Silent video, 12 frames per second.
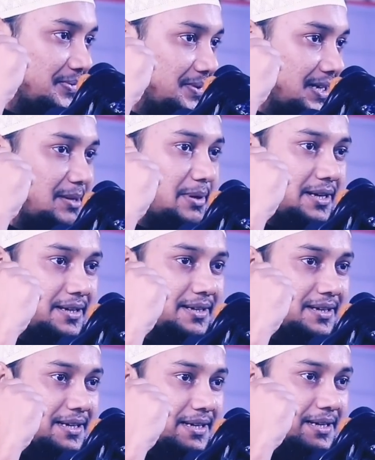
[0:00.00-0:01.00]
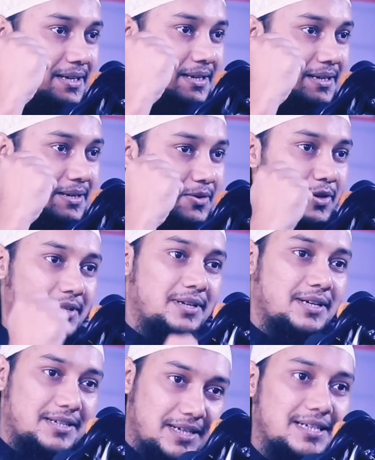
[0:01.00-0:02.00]
নাকি ভাই
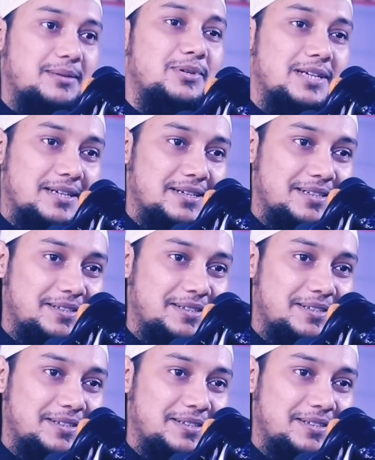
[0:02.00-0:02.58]
কথাটা কি ঠিক না ঠিক